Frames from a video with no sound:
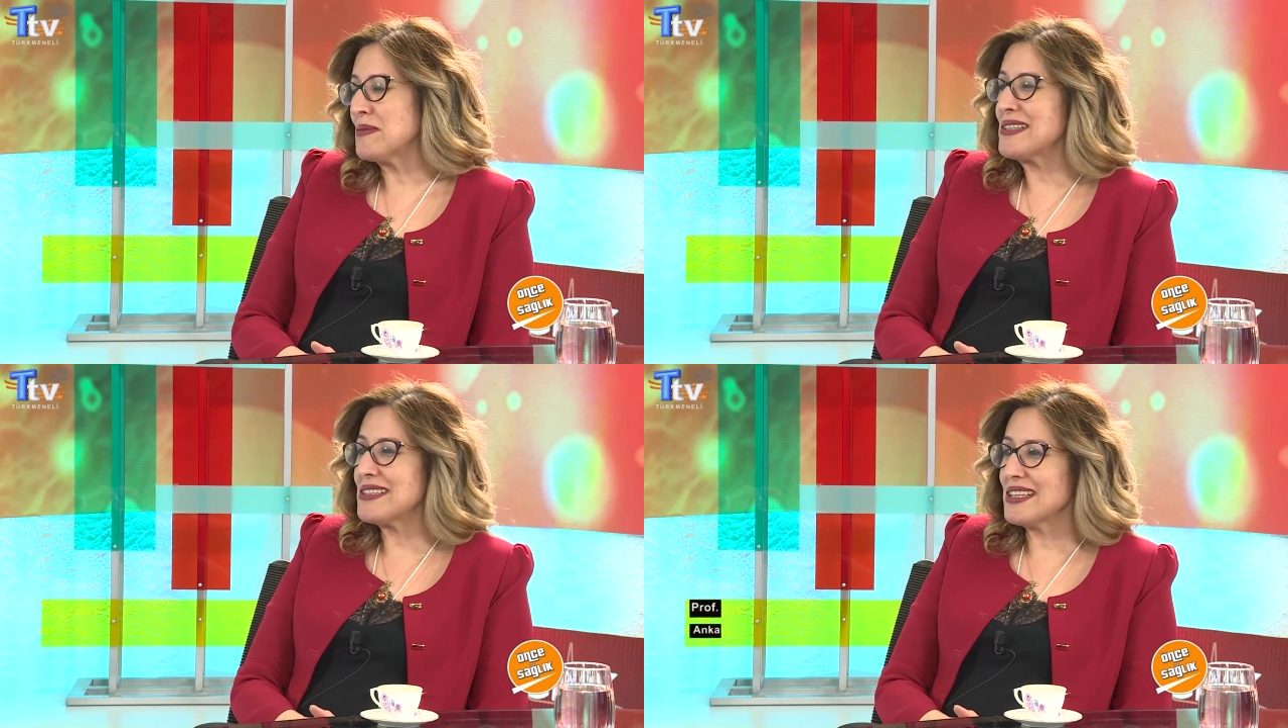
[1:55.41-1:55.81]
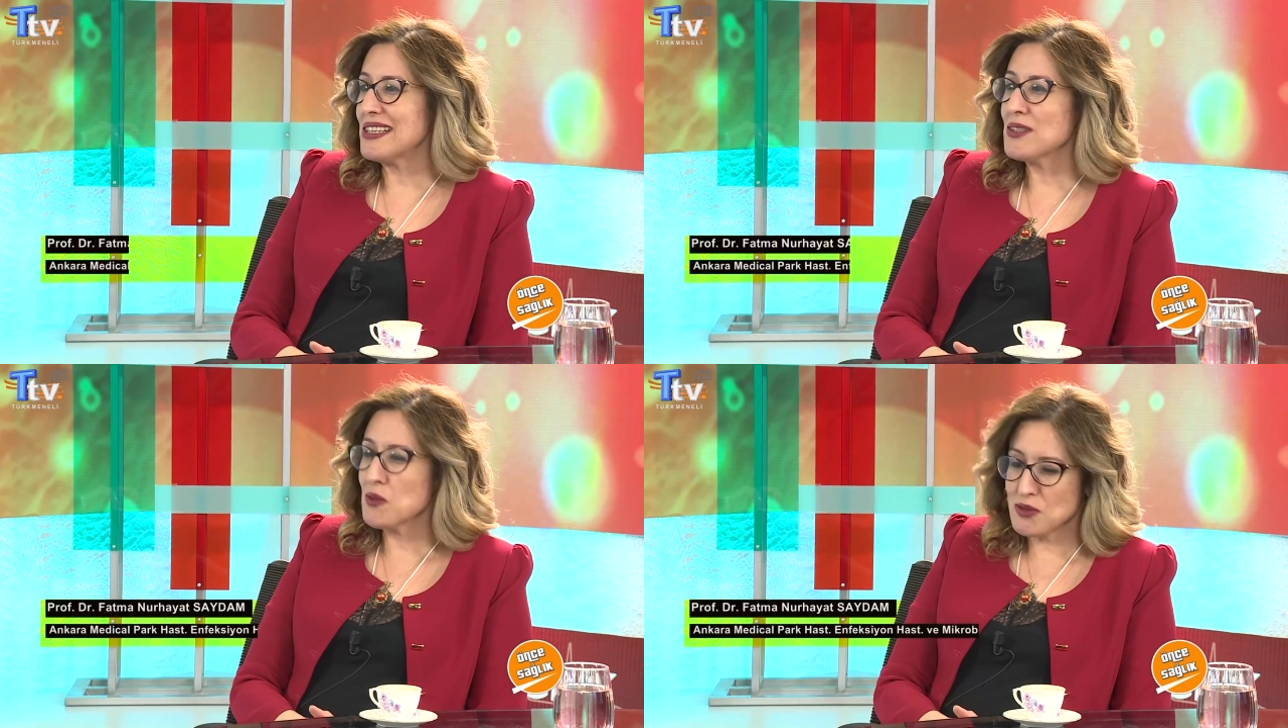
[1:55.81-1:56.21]

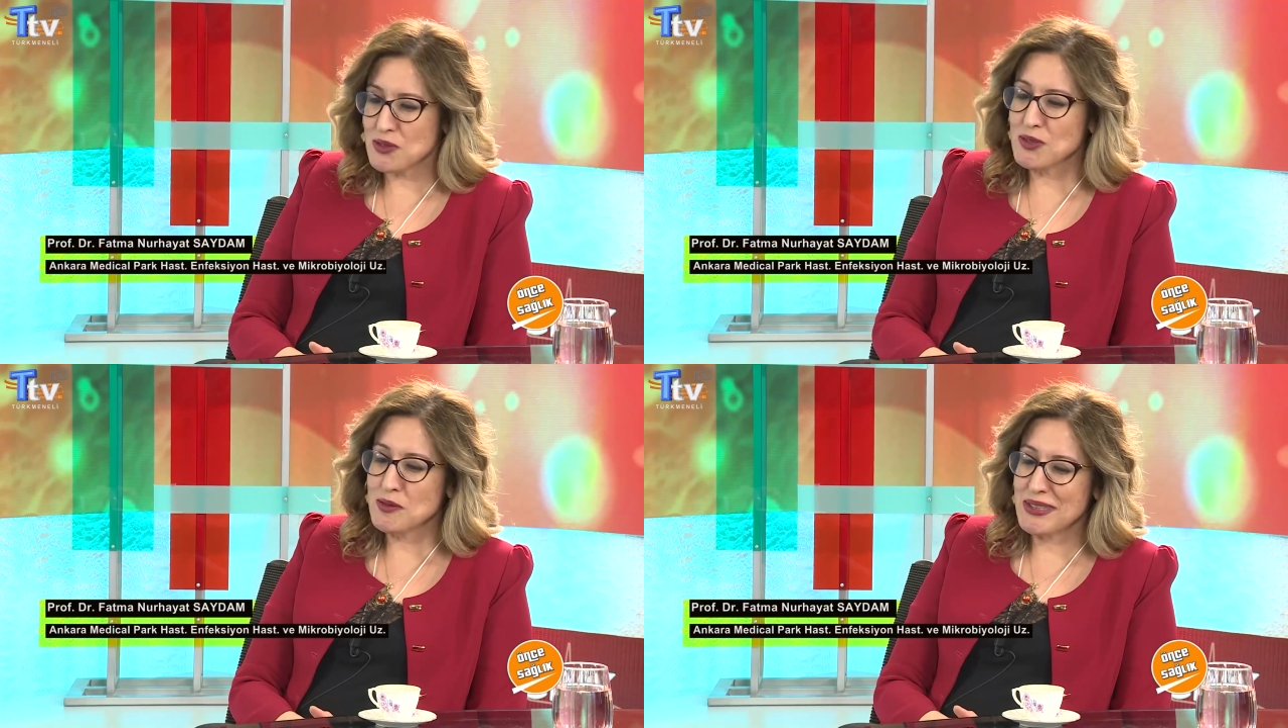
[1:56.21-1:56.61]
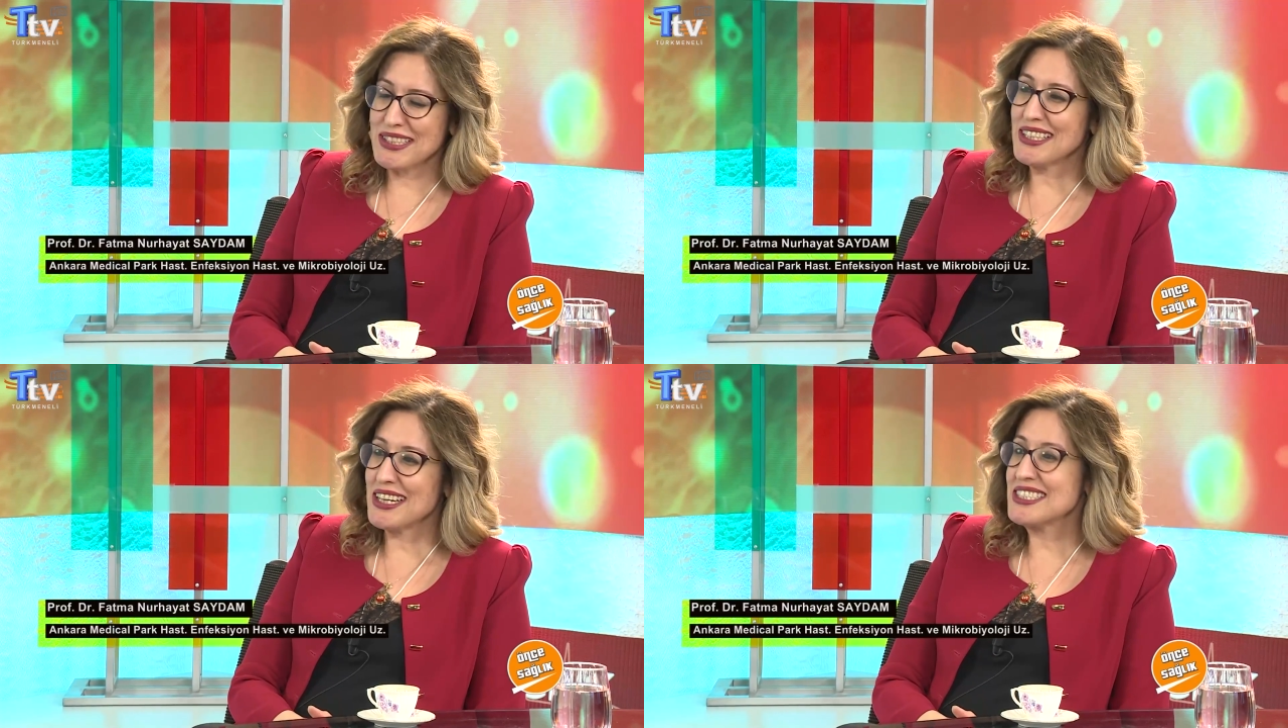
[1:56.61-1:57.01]
mesleğe yolculuğumu
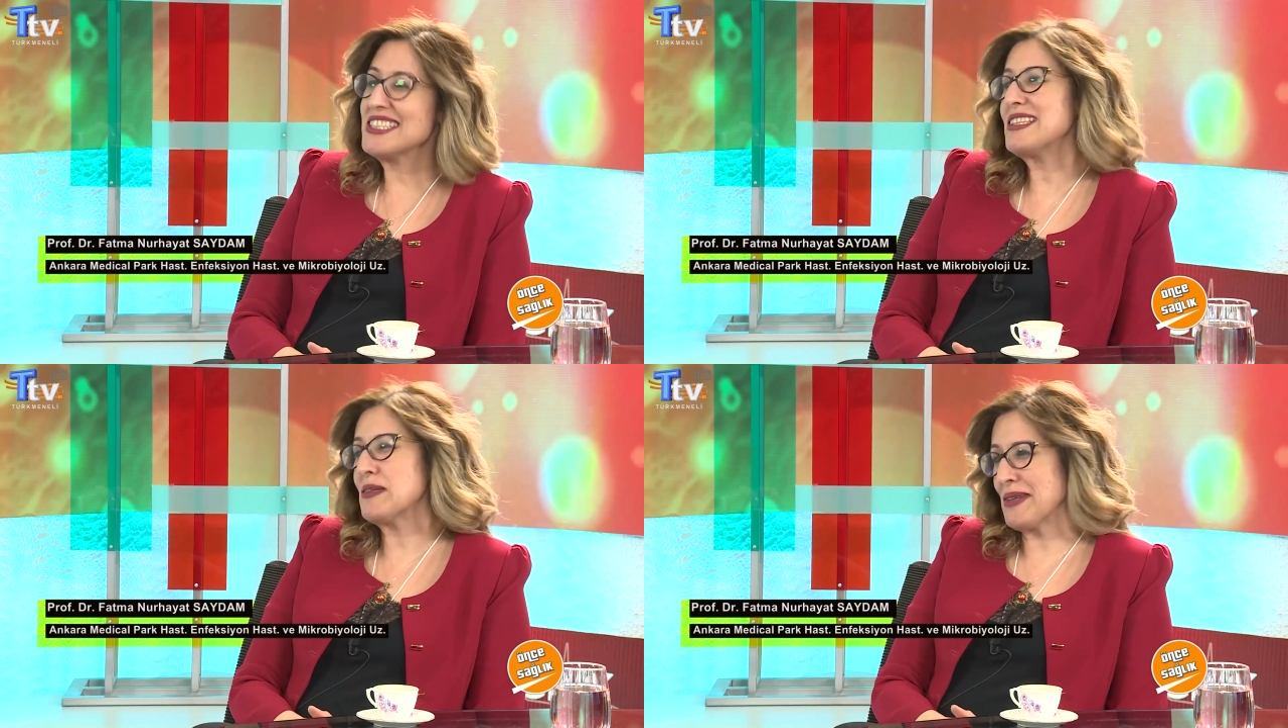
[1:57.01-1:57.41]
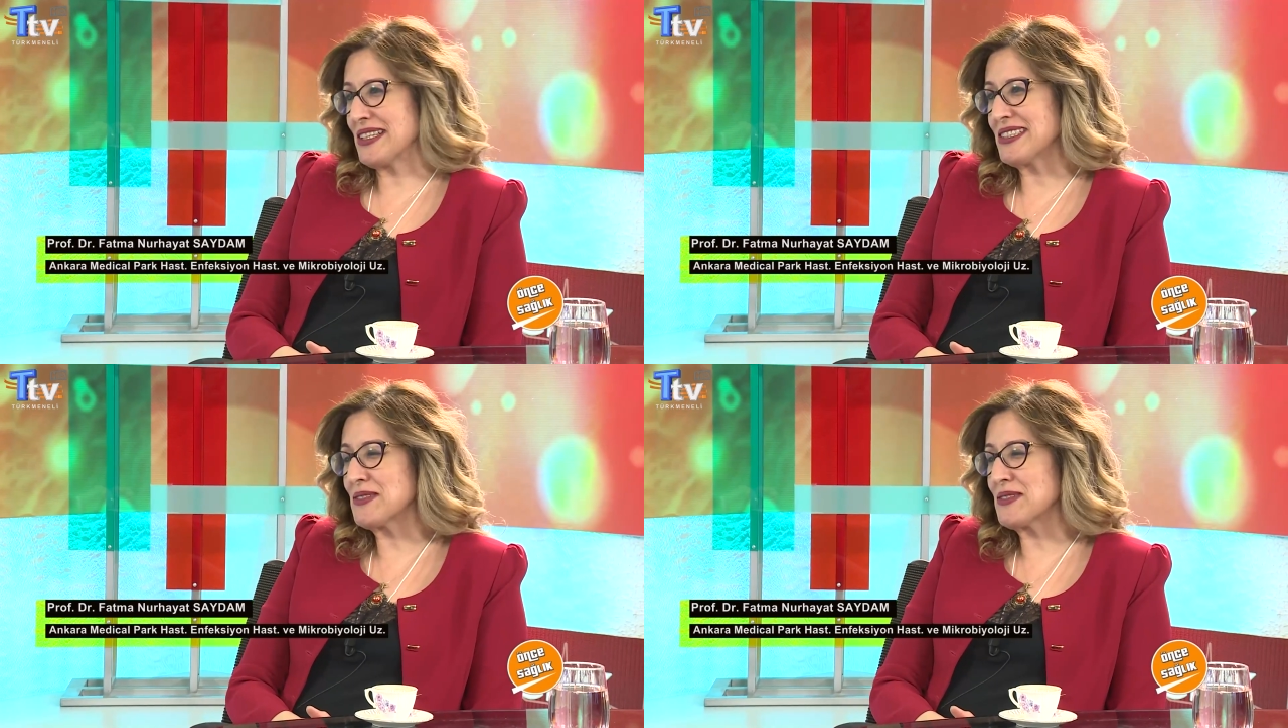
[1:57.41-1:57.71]
ilk Hacettepe